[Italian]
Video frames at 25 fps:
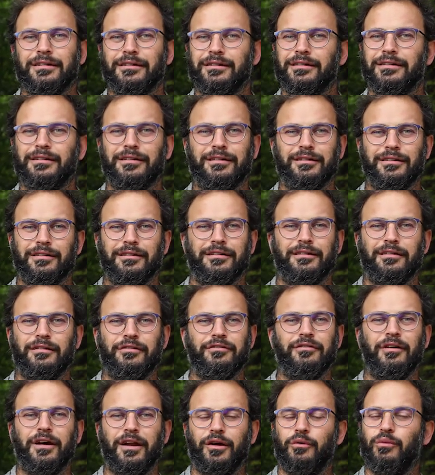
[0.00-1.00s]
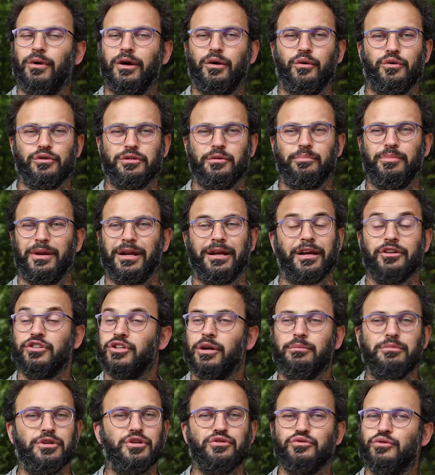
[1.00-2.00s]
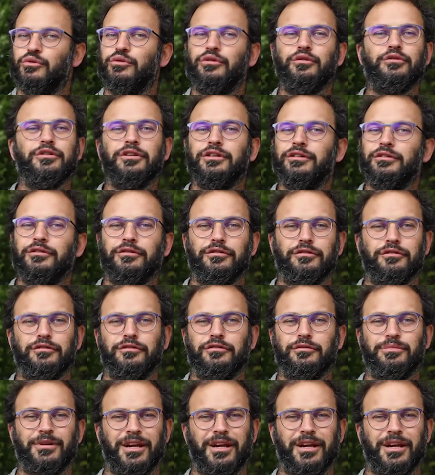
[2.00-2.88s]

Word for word: eh, fare qualcosa perché c'è bisogno,